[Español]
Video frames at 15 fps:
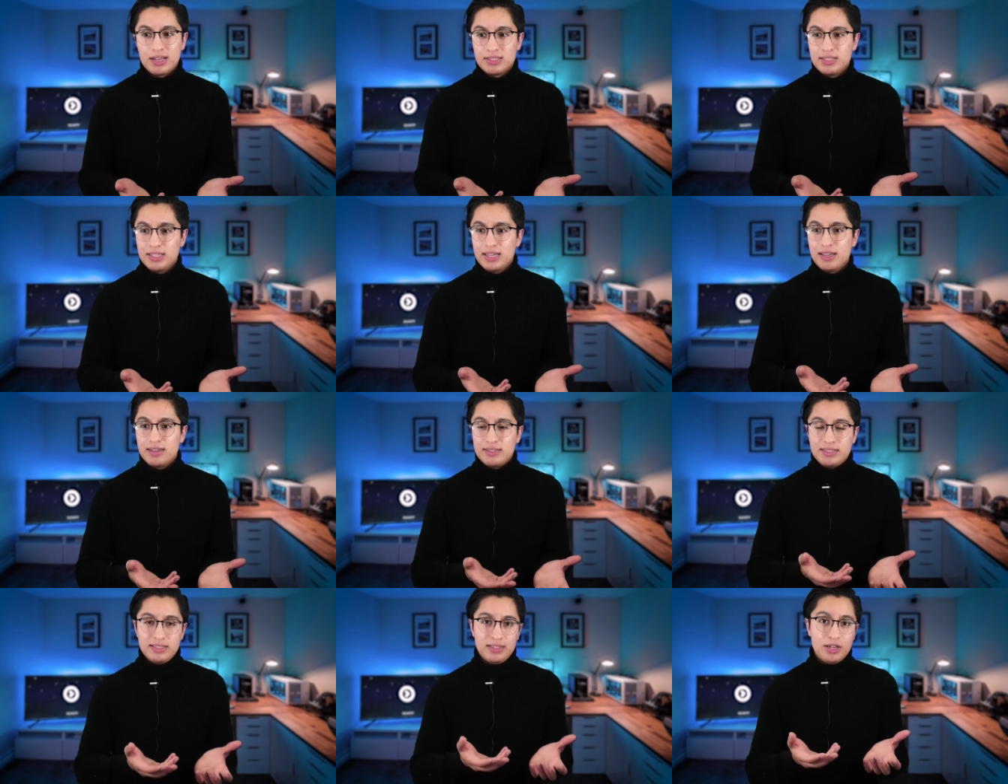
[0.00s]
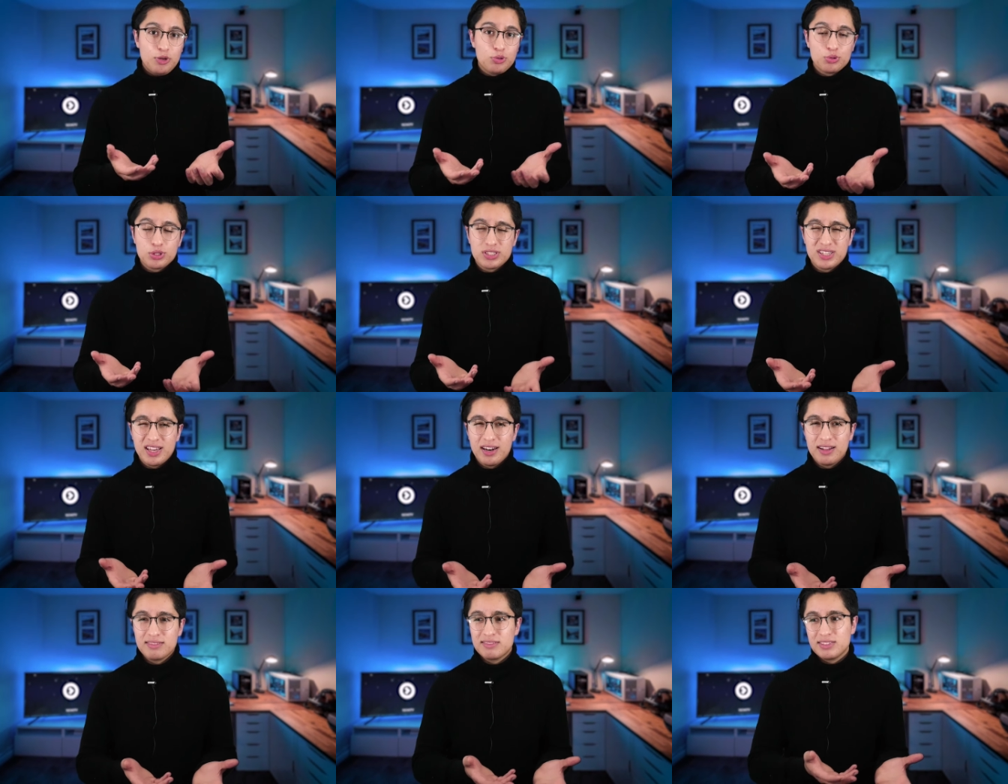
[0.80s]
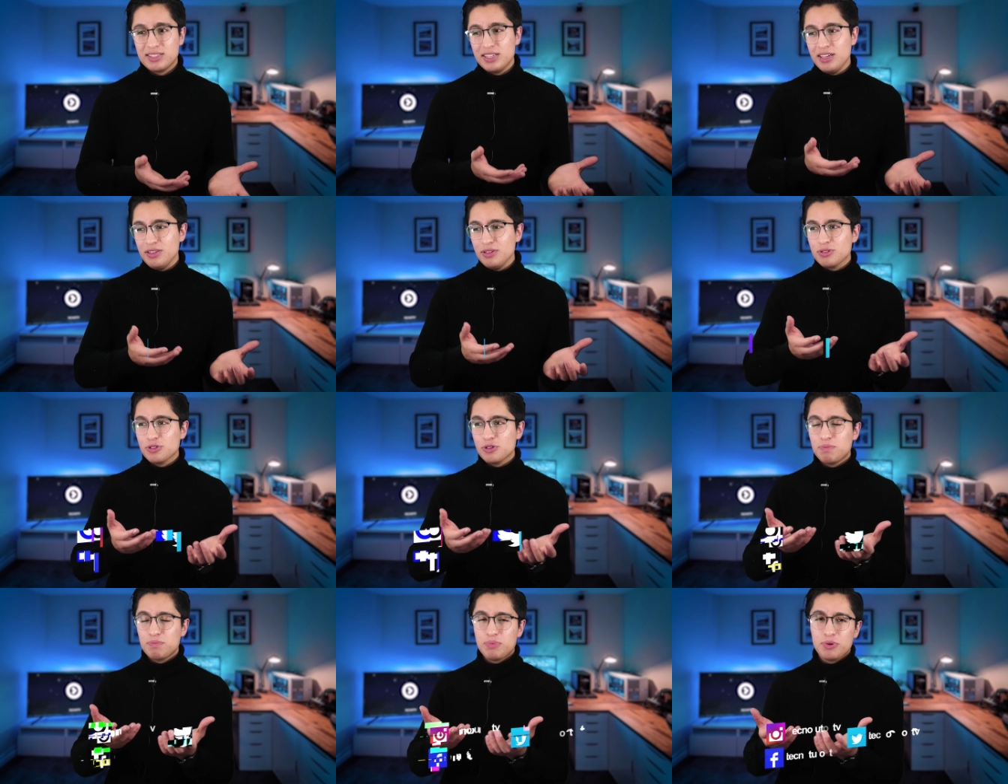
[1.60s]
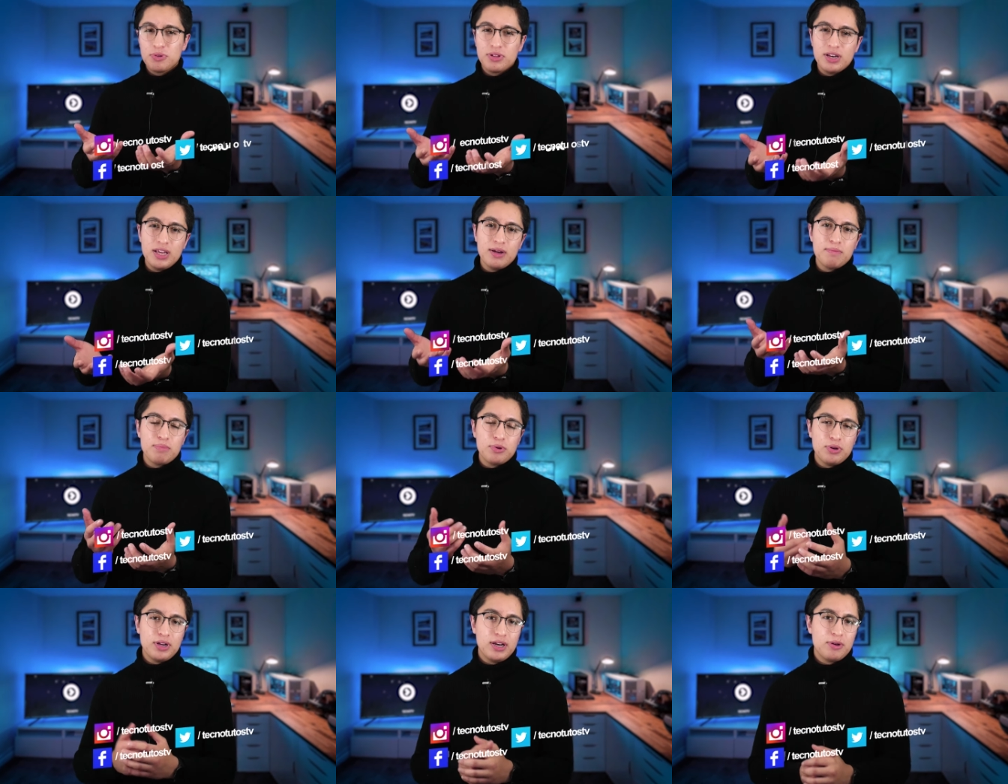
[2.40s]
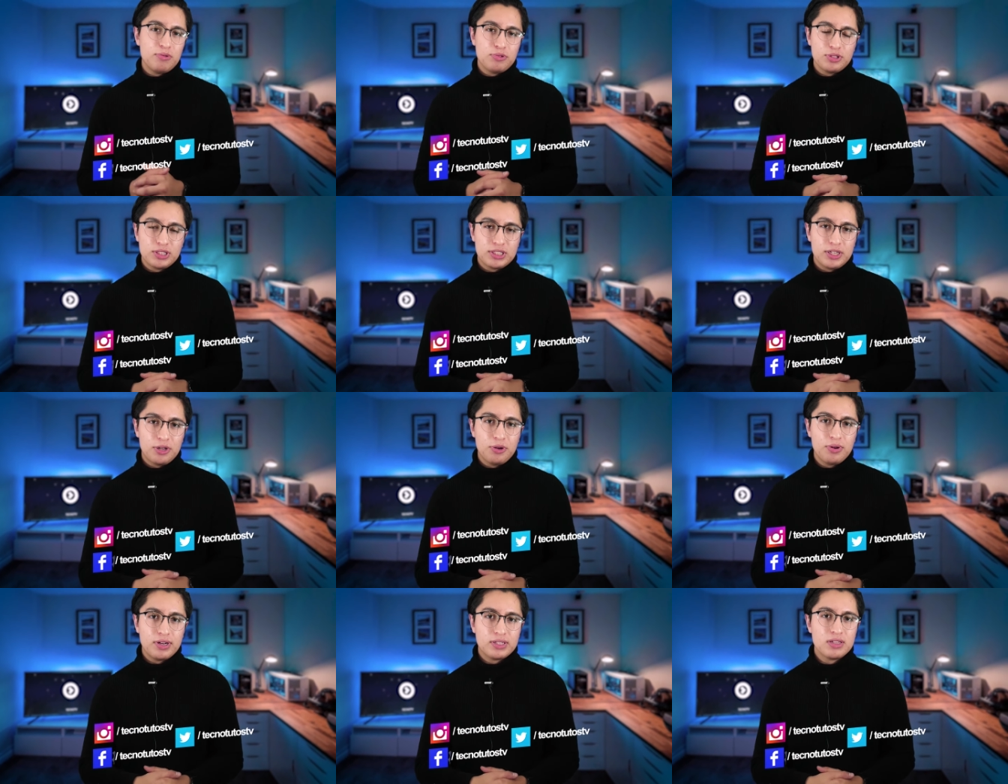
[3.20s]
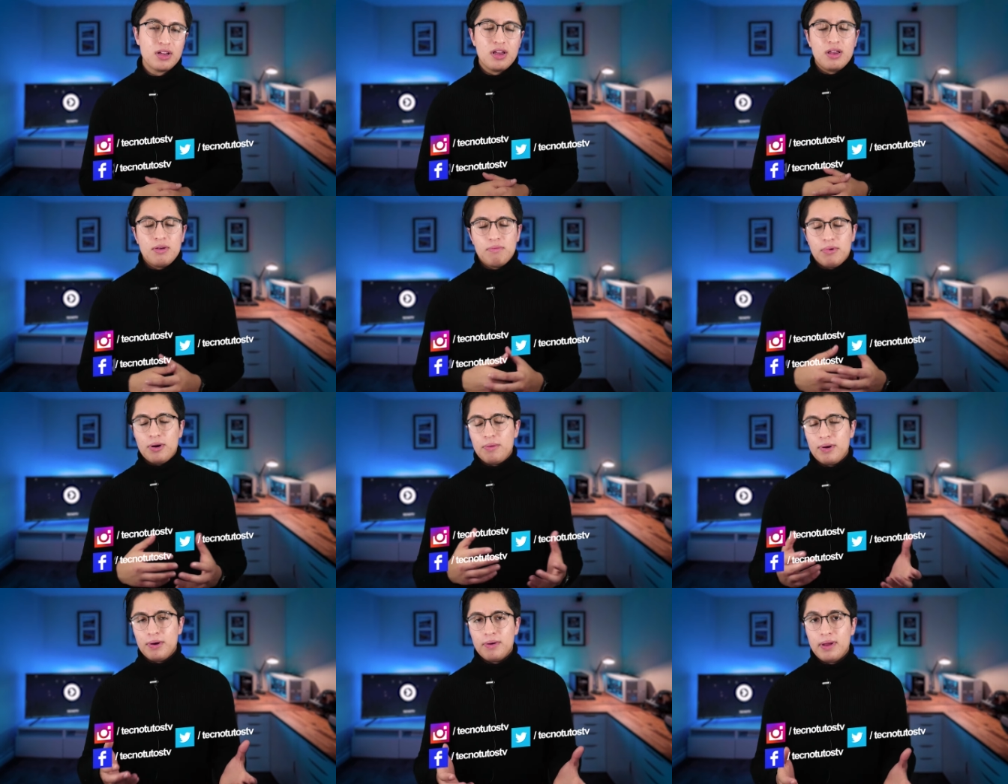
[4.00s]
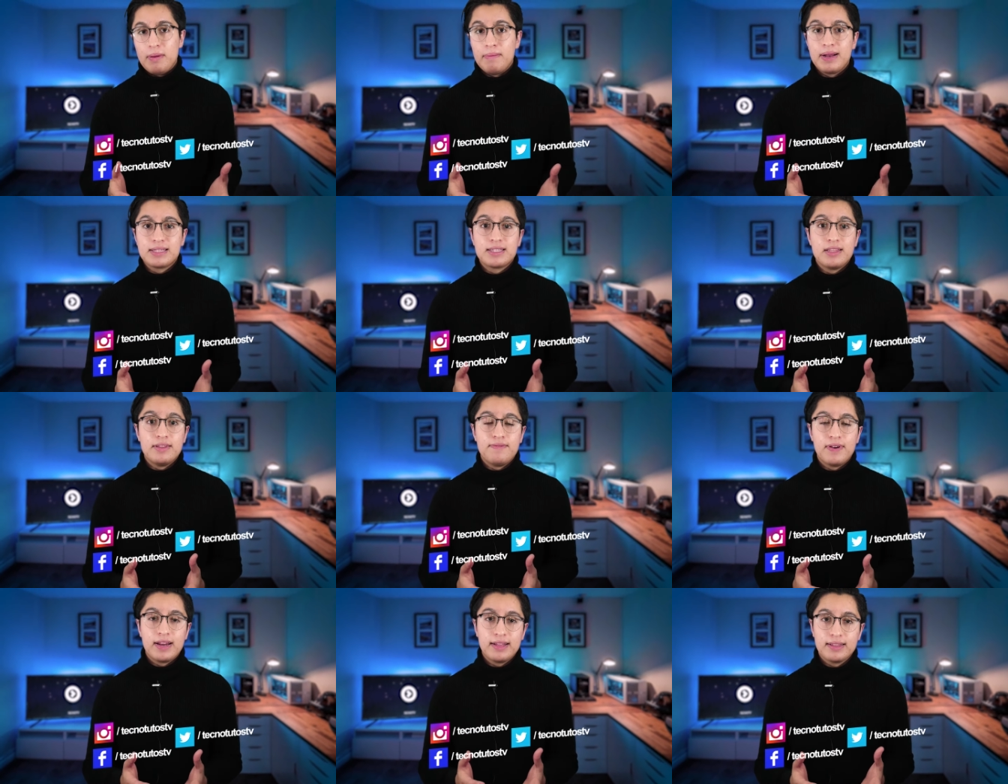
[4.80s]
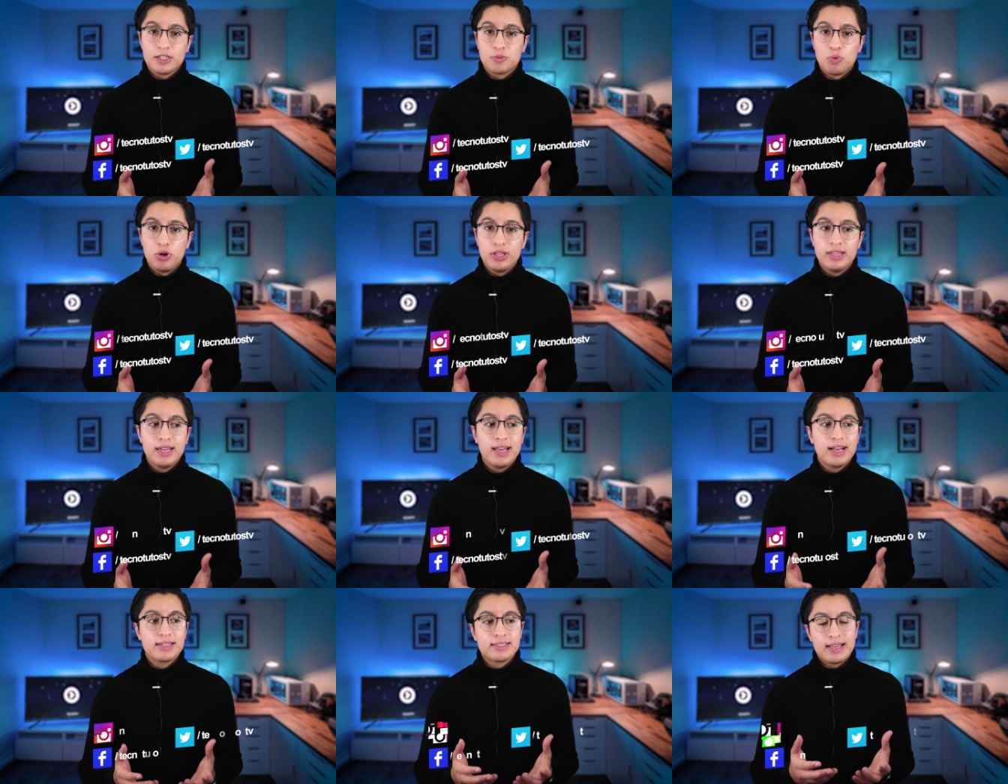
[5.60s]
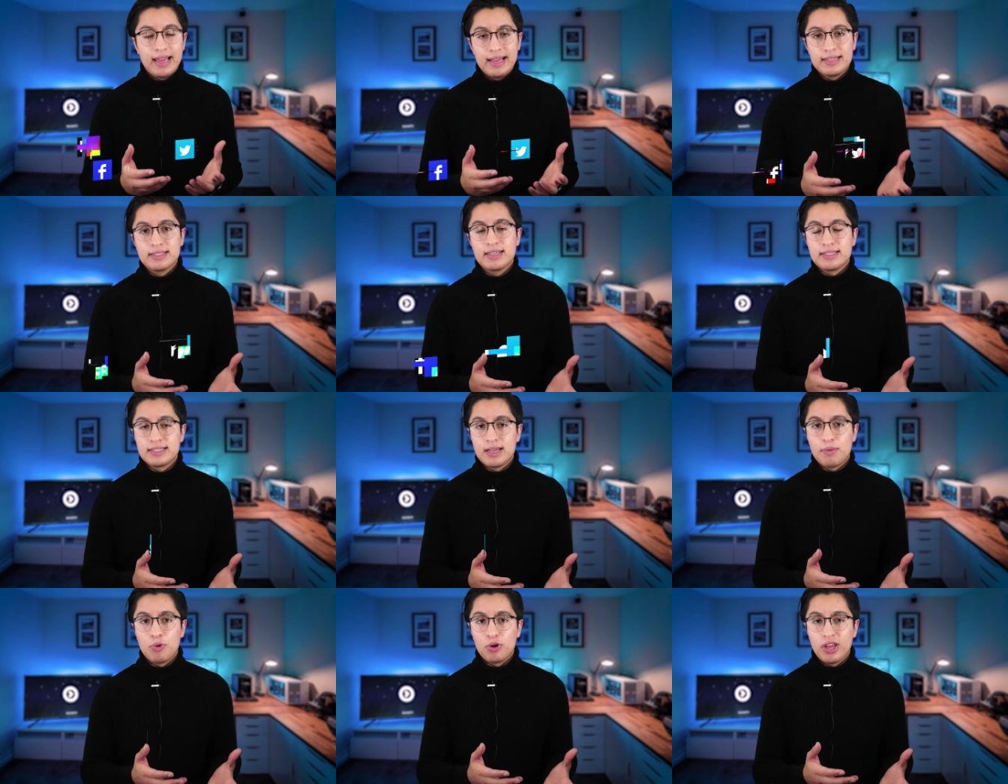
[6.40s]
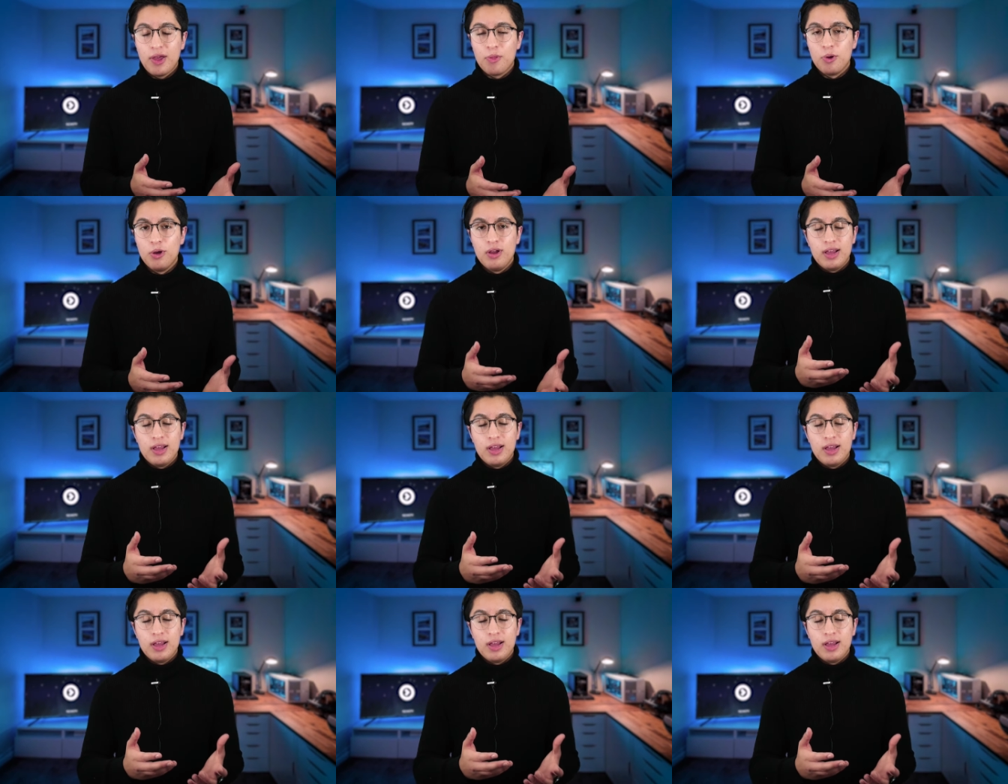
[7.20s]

Así que si ellos quisieran, sí nos lo podrían poner en nuestras regiones. Pero bueno, en base a diferentes políticas es que está bloqueado.